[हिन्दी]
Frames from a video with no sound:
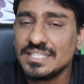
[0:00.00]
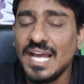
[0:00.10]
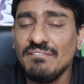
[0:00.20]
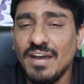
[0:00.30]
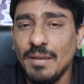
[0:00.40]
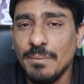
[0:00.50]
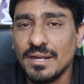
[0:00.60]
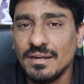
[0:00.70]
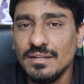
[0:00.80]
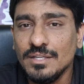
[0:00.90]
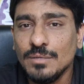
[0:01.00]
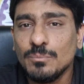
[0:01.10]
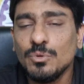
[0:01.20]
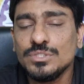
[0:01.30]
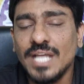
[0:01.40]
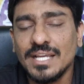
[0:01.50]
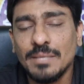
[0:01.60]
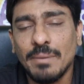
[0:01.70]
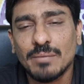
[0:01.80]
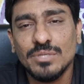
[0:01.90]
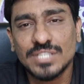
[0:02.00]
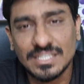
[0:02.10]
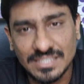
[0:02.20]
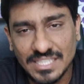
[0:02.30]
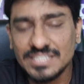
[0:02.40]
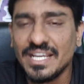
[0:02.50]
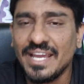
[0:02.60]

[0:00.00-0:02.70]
क्या वहाँ पर पूजा की परमिशन दी